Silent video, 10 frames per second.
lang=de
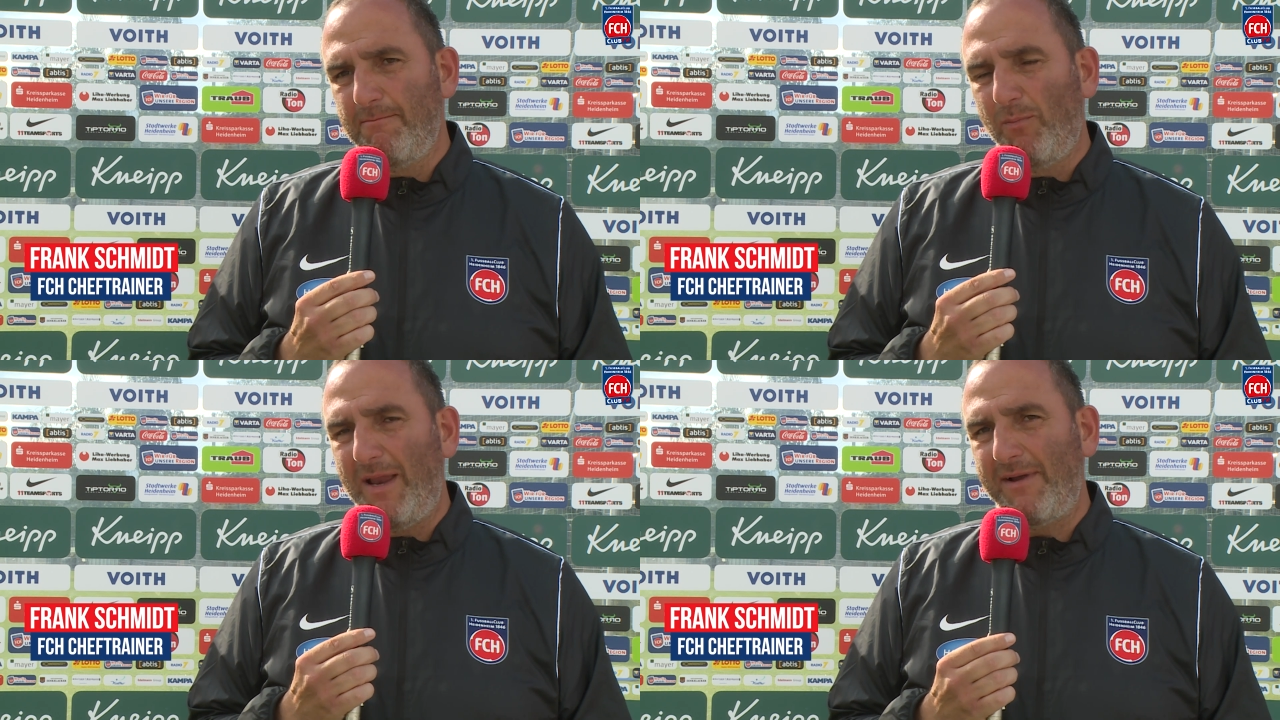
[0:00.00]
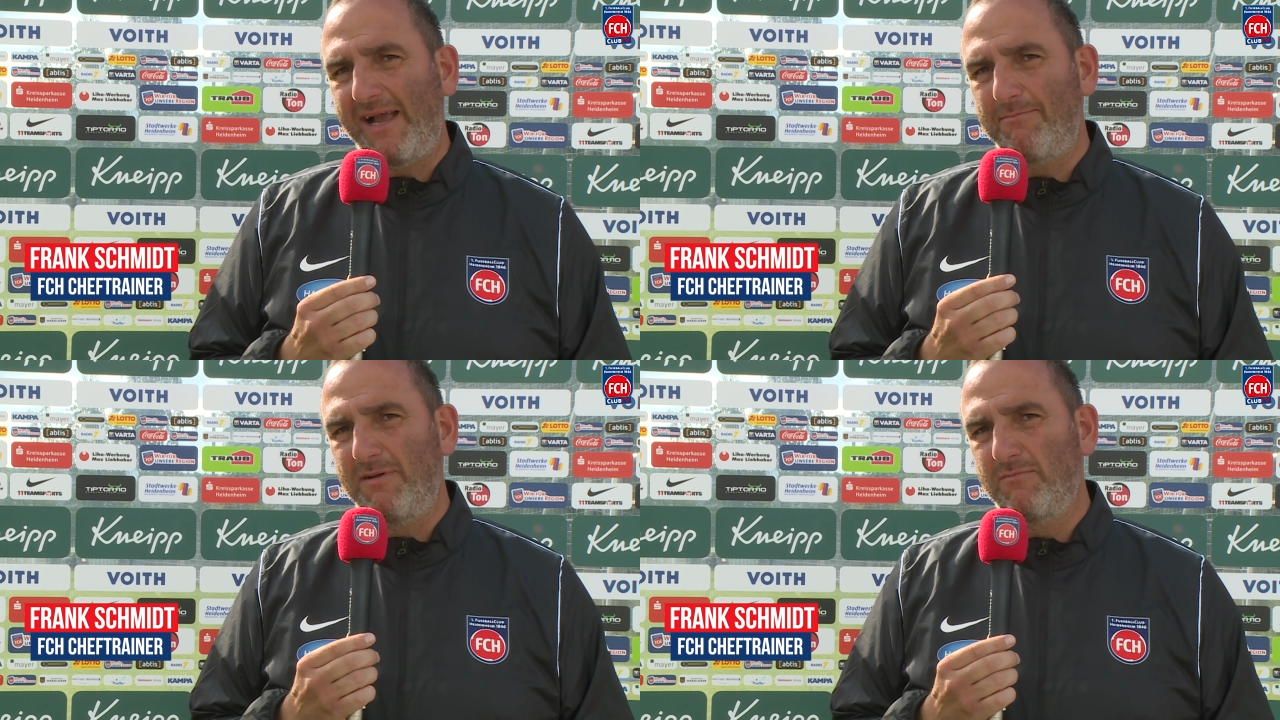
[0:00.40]
Probleme
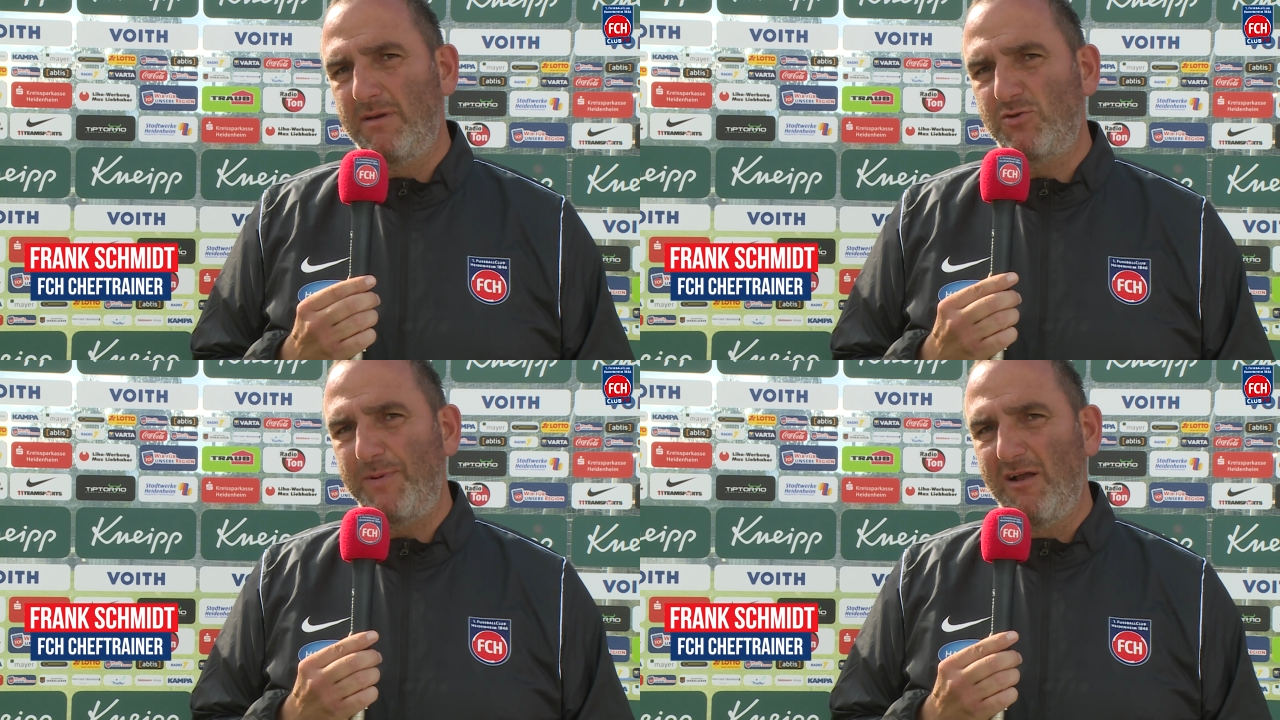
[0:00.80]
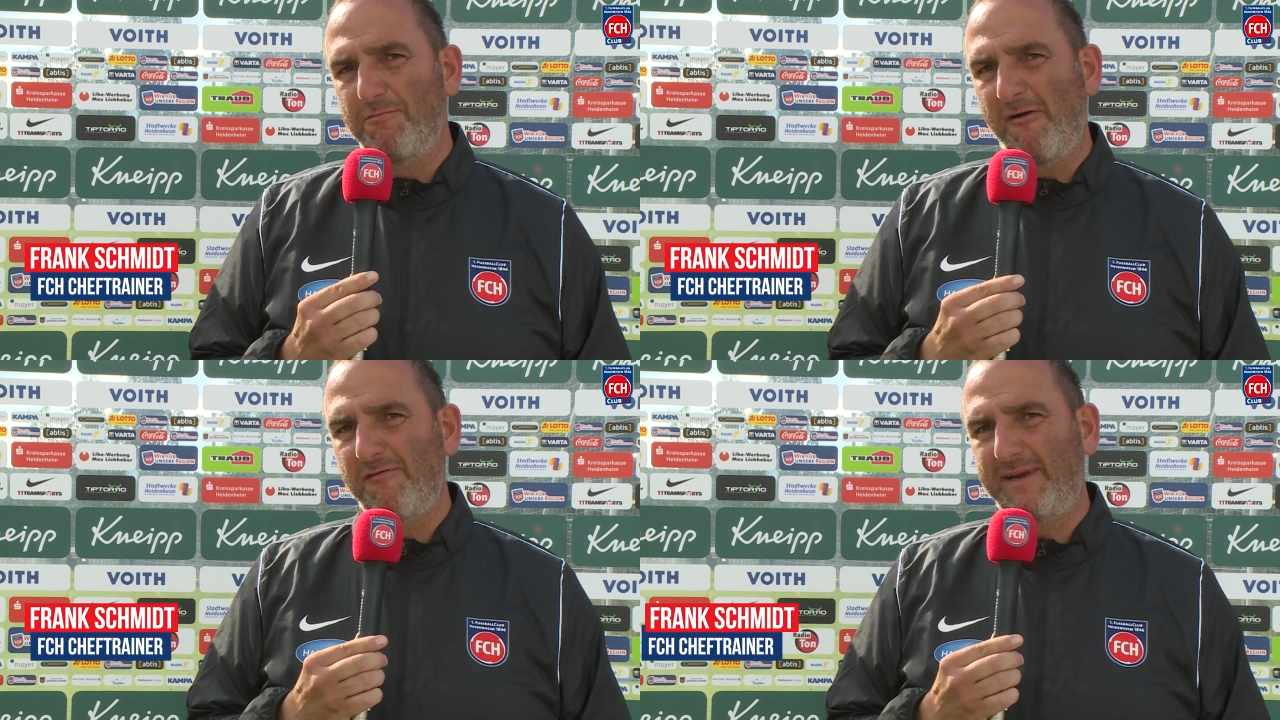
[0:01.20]
gehabt mit, mit, dem
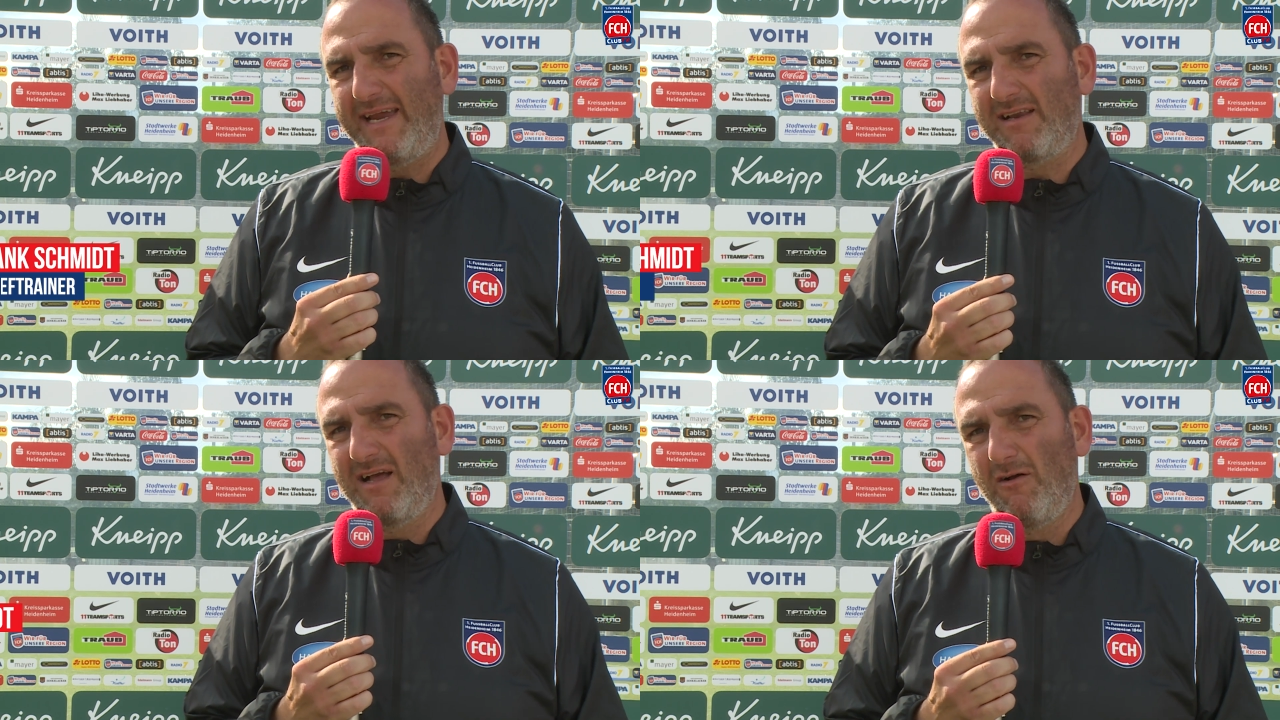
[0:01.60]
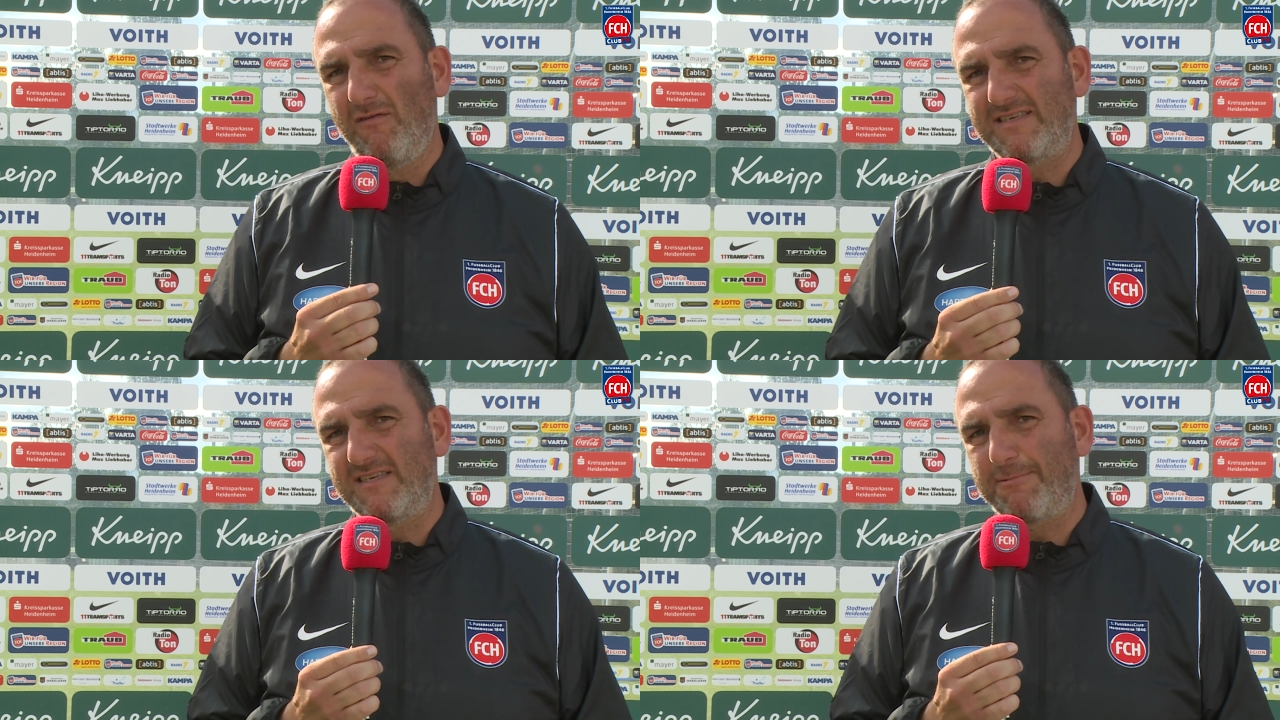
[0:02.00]
Spielaufbau vom Gegner, auch
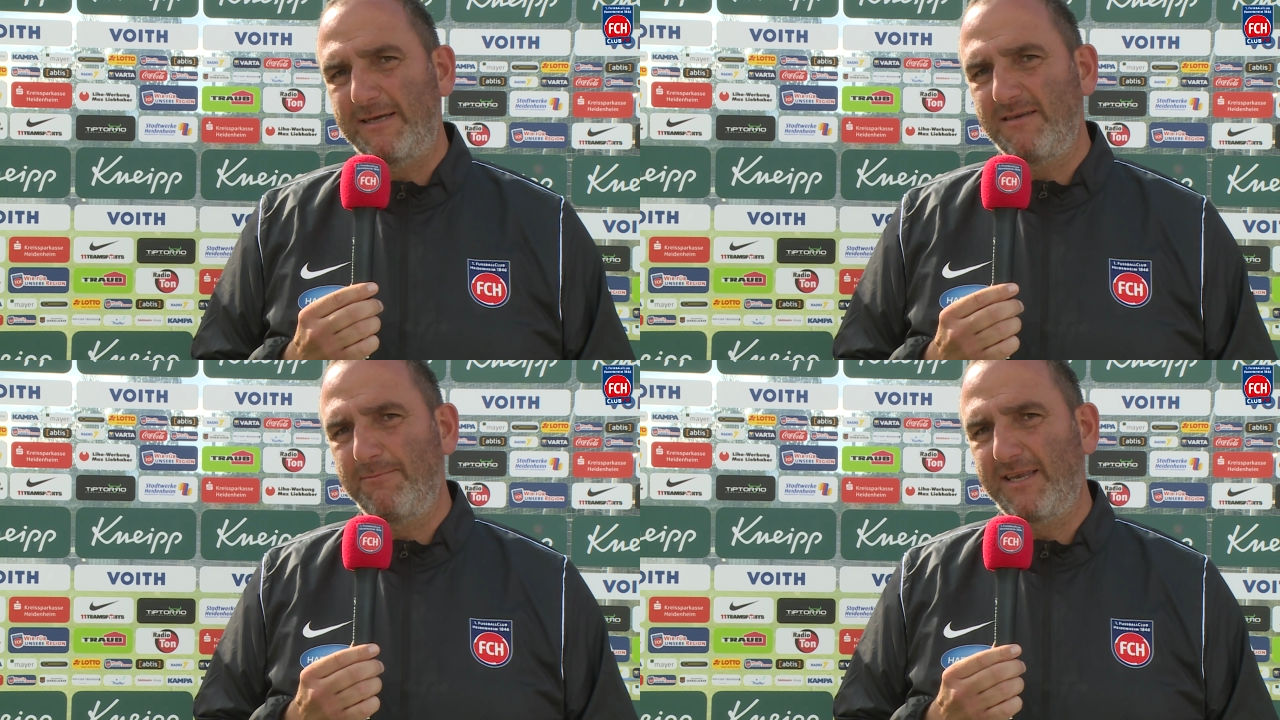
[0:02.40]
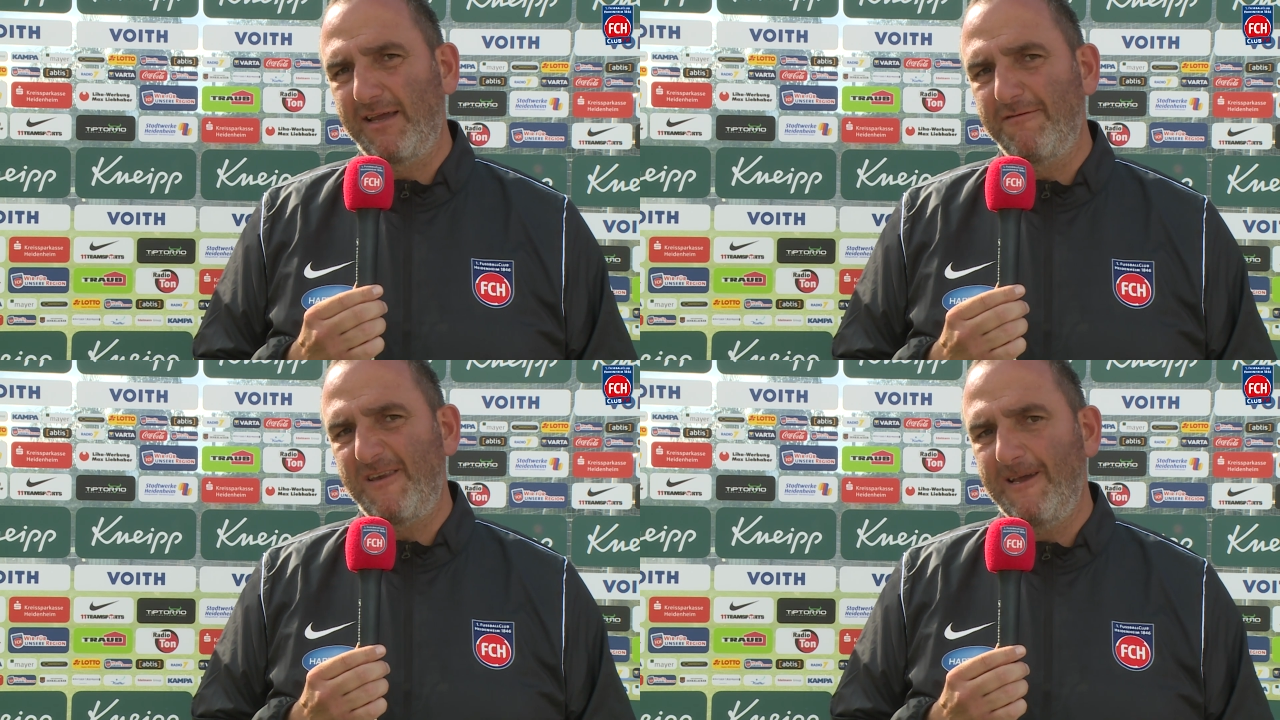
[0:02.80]
was das Pressing betrifft.